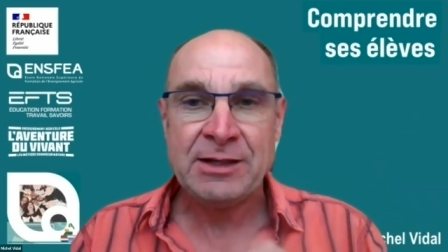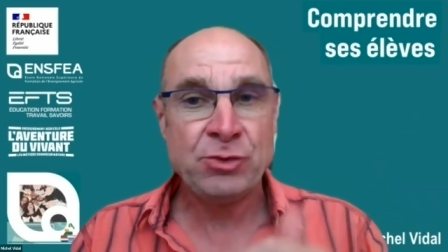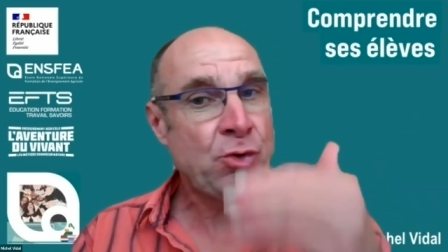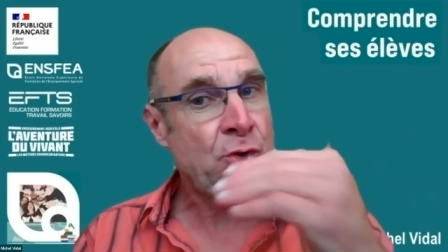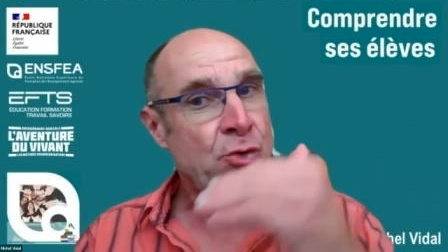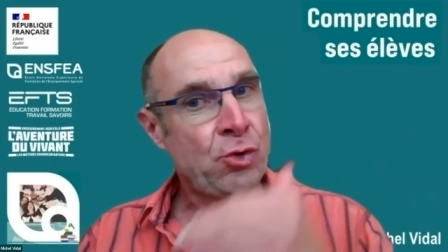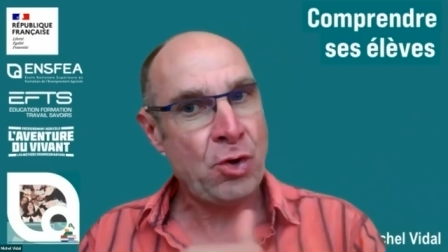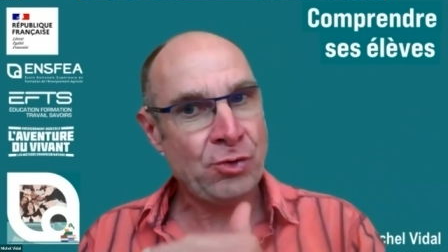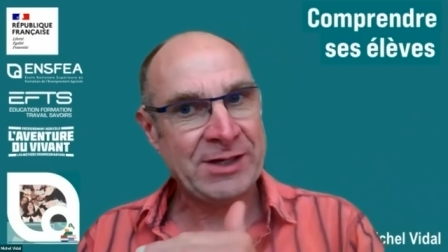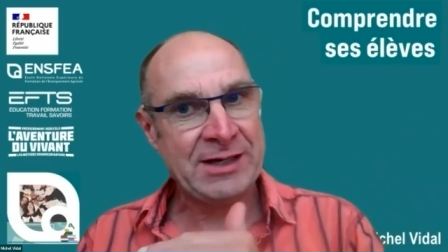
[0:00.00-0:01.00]
et de
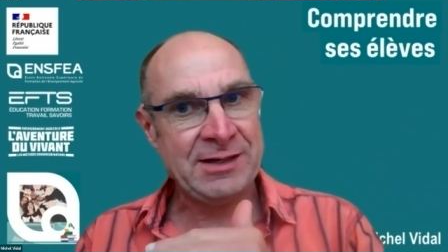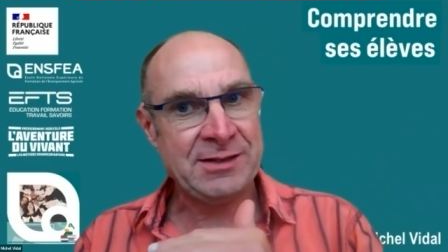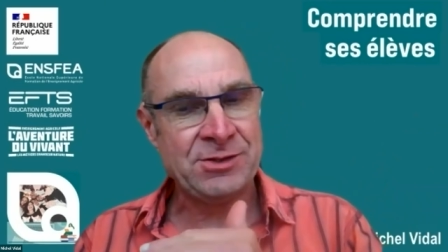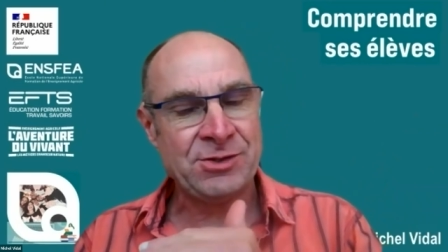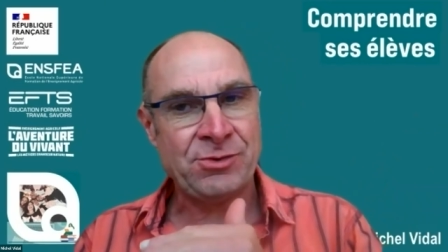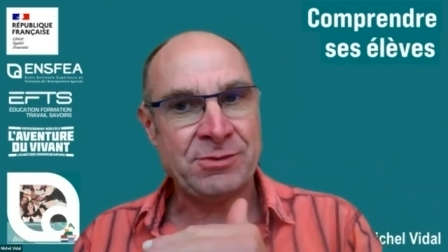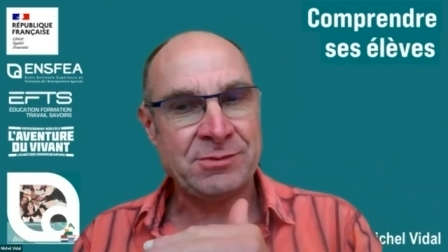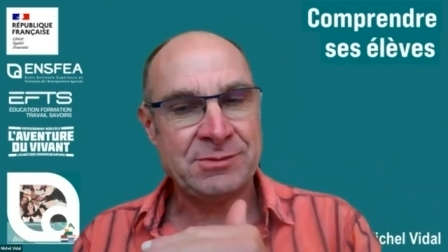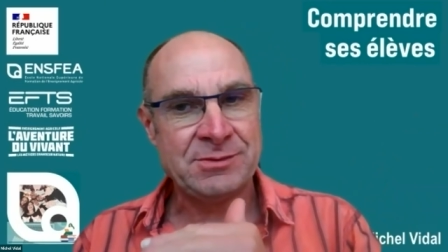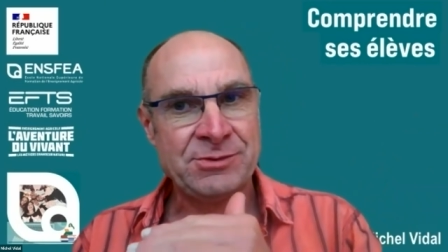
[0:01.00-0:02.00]
re-rentrer dans,
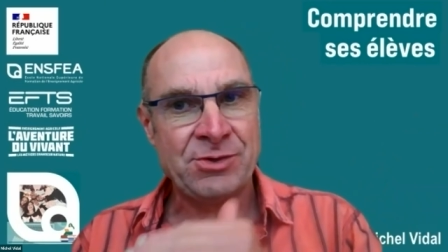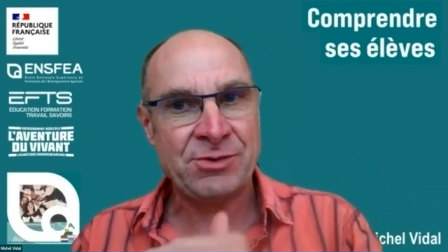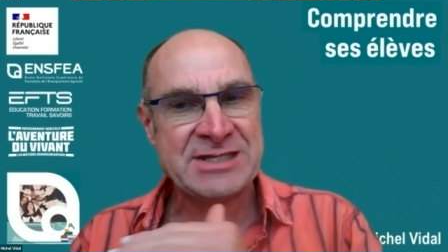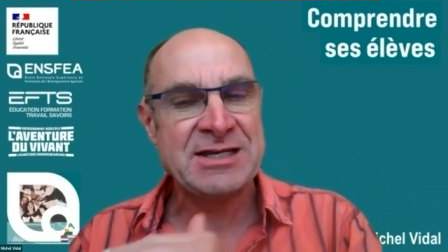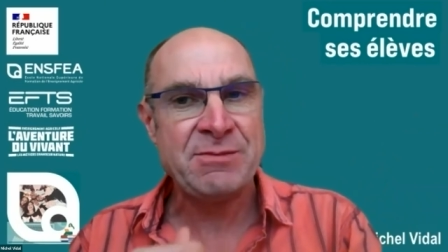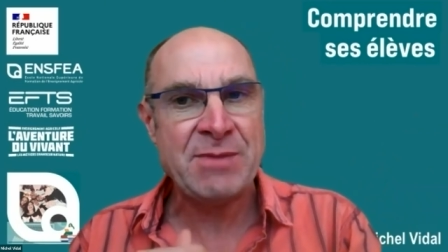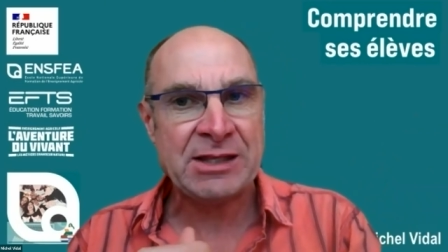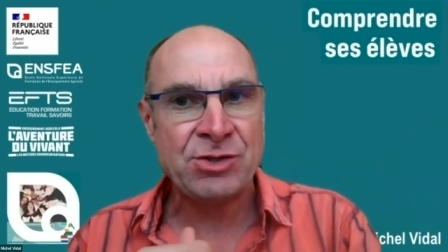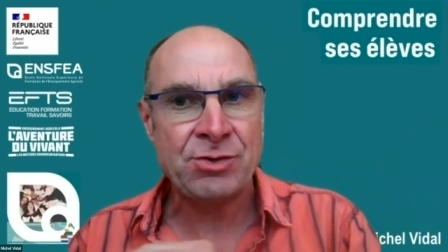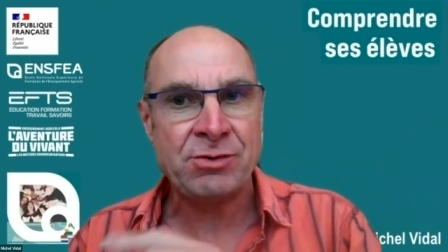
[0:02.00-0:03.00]
dans l'ici et
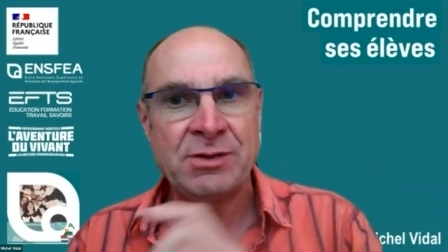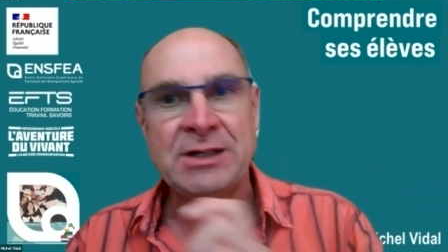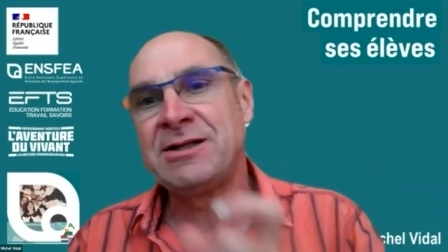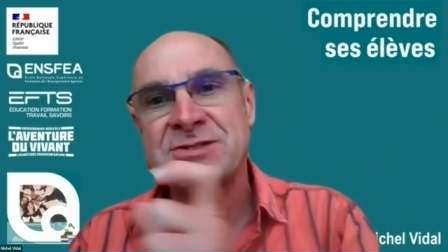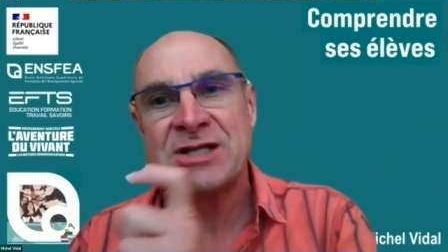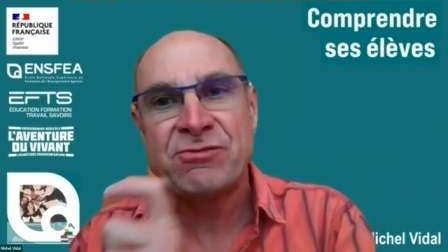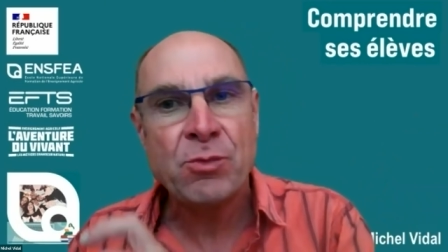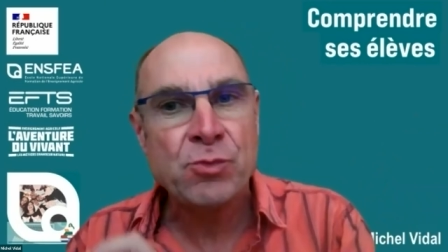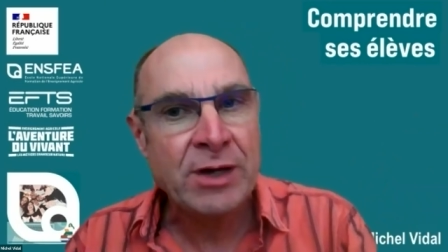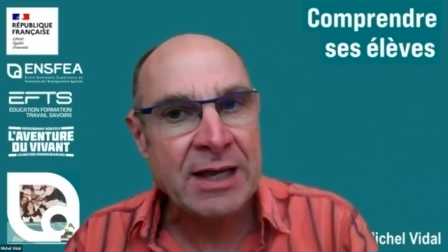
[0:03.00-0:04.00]
maintenant, dans cette
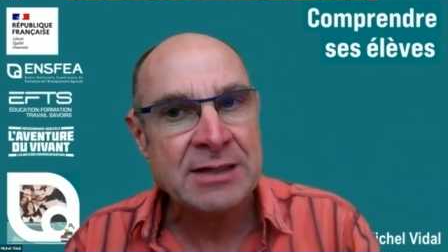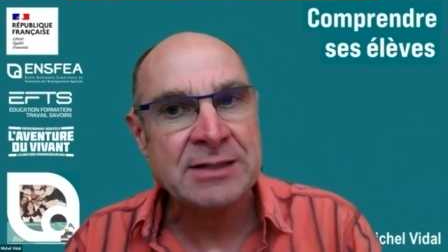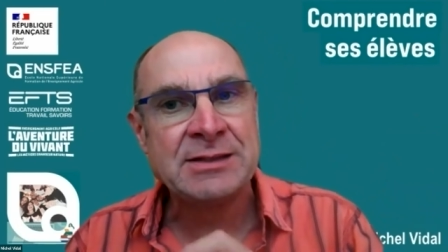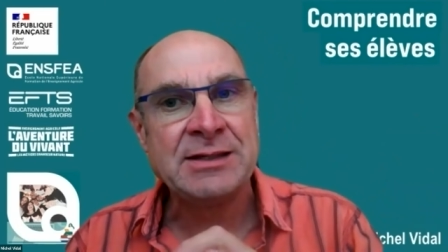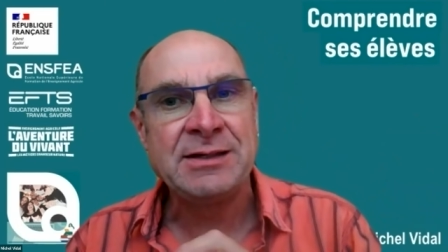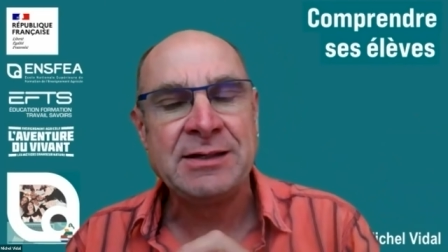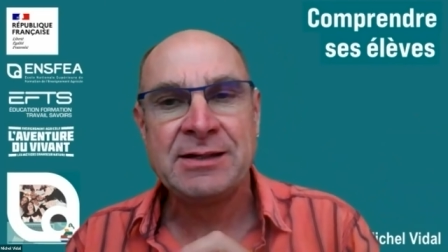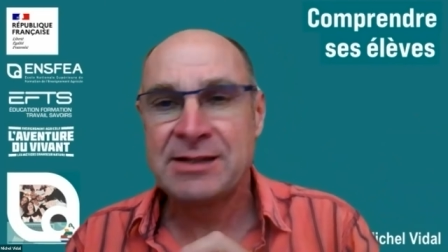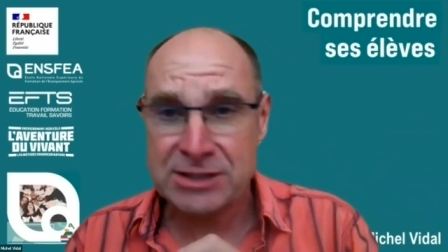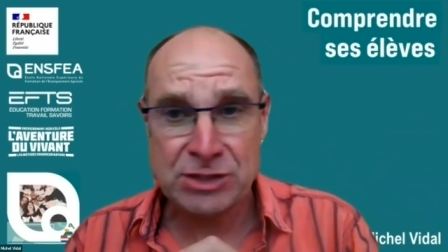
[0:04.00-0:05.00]
forme de réalité
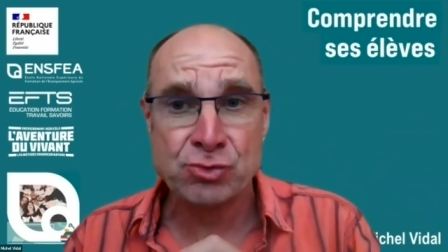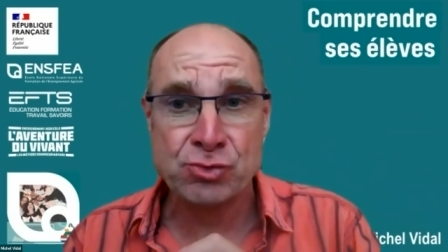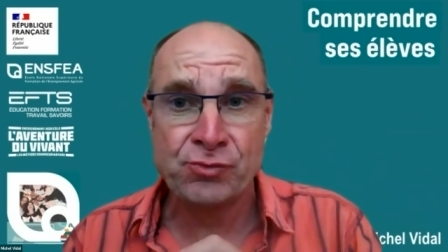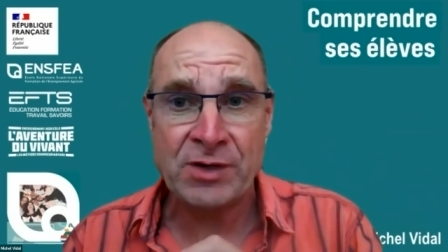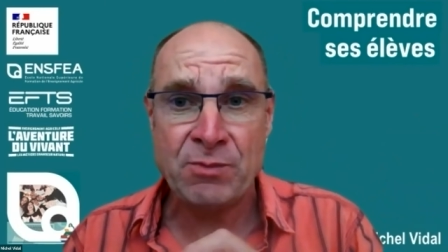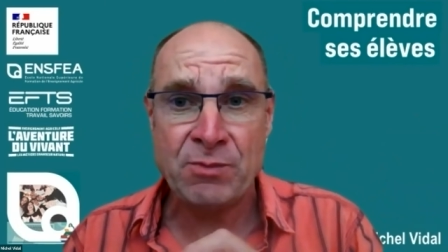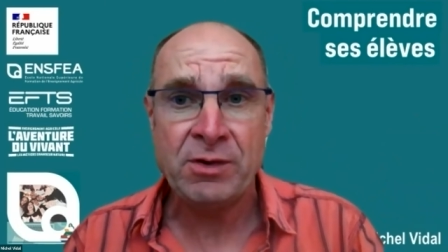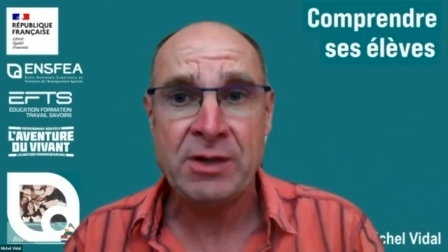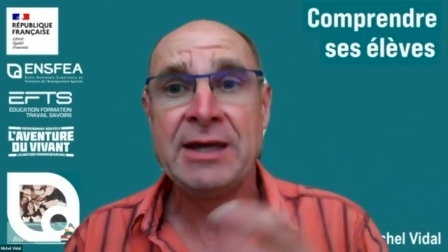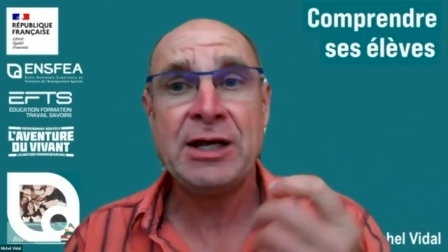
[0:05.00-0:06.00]
qu'est-ce qui se joue vraiment
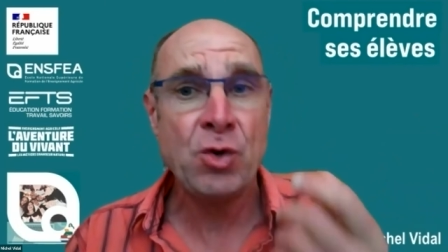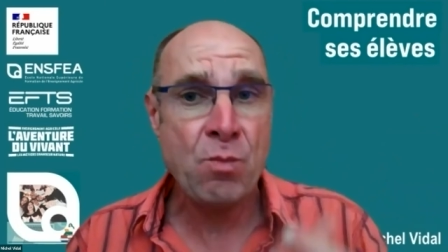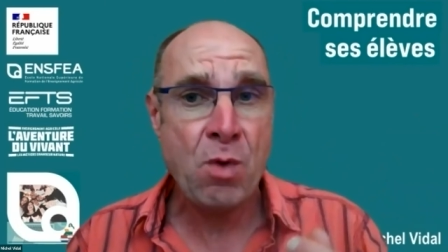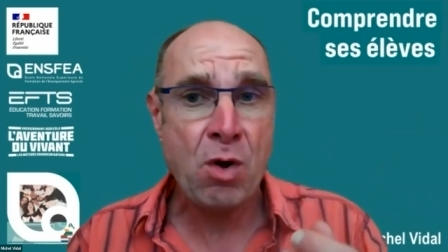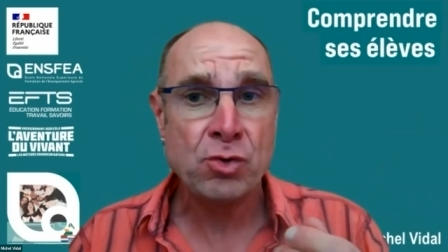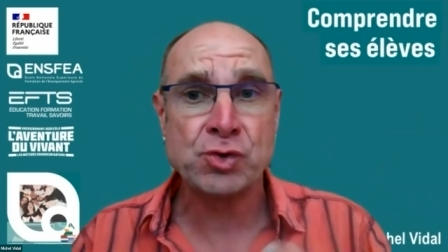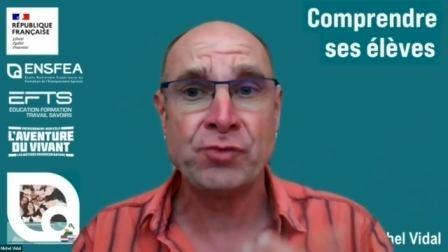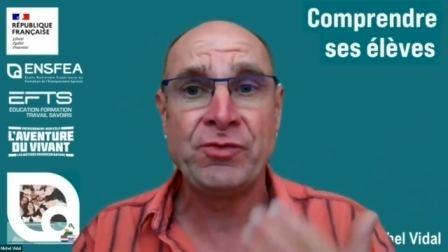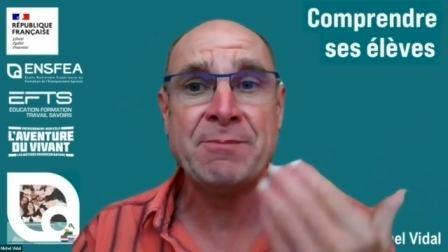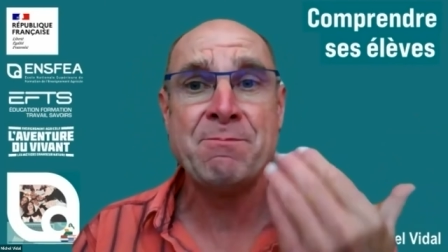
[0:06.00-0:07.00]
et comment je
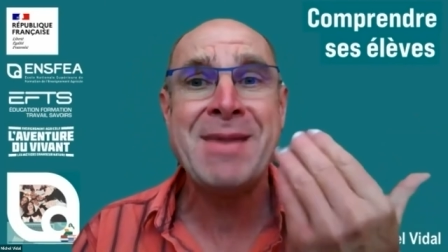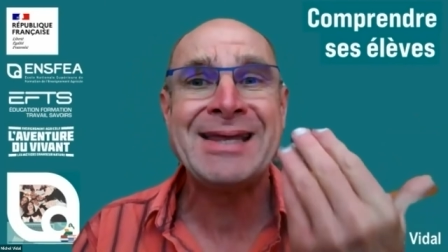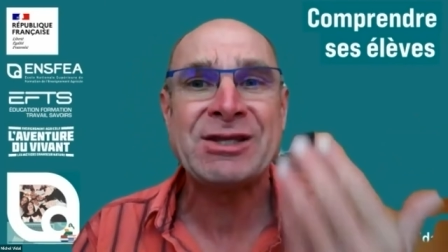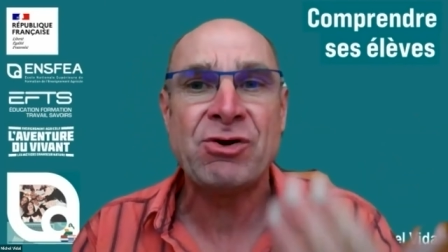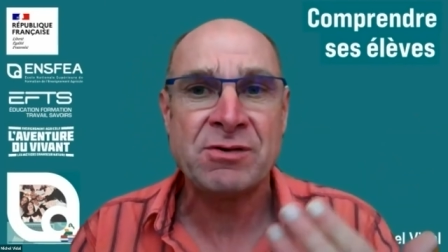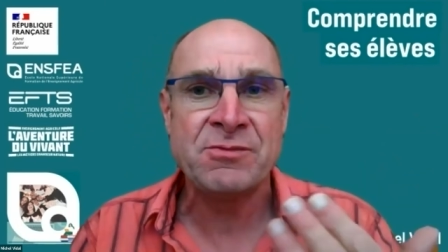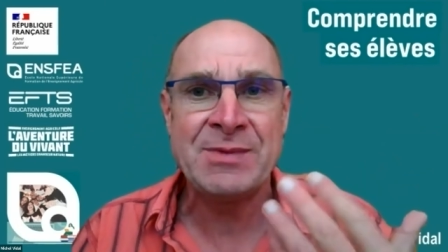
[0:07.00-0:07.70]
vais mettre en,